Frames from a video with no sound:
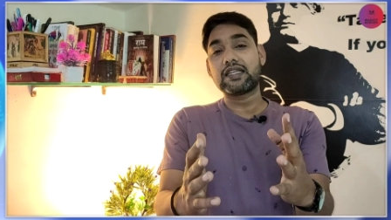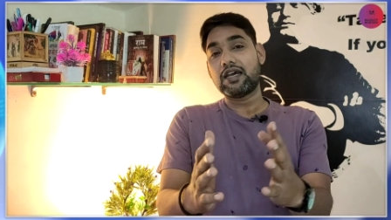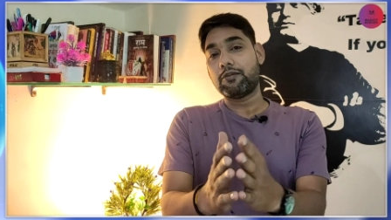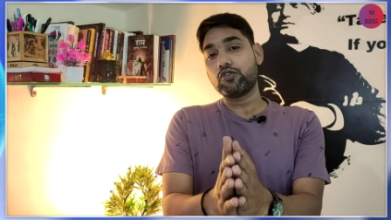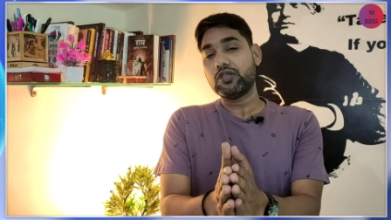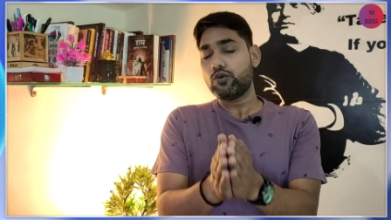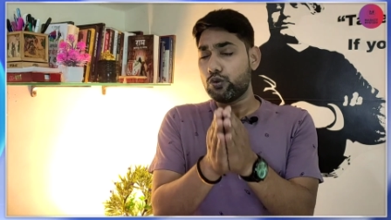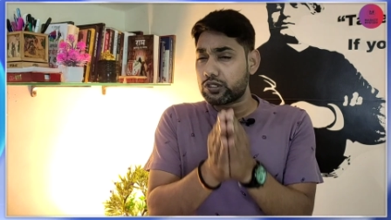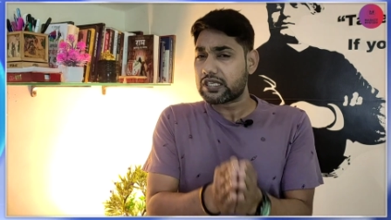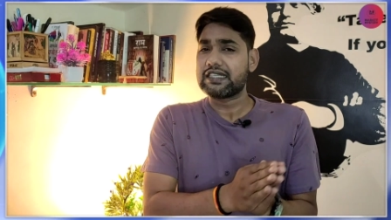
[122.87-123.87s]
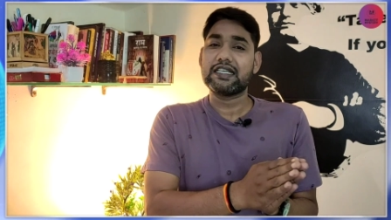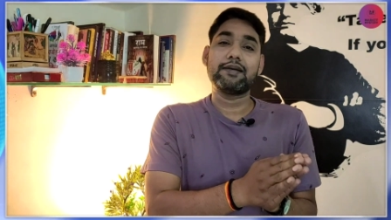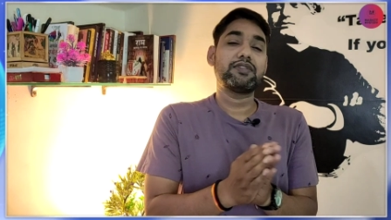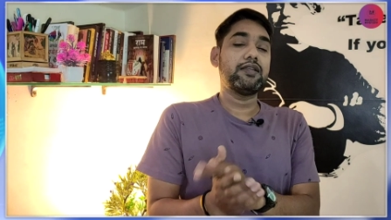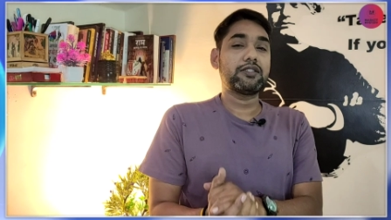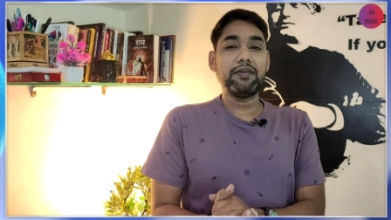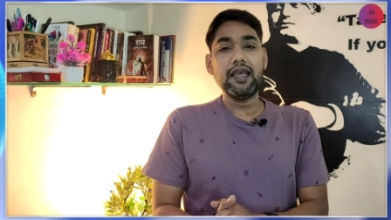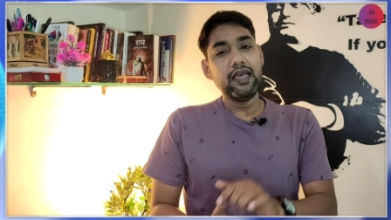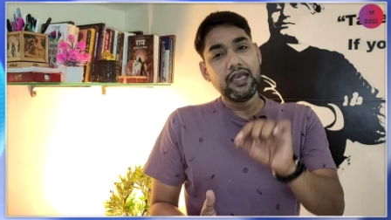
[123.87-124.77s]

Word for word: कितना अमाउंट चाहिए उसके हिसाब से इसमें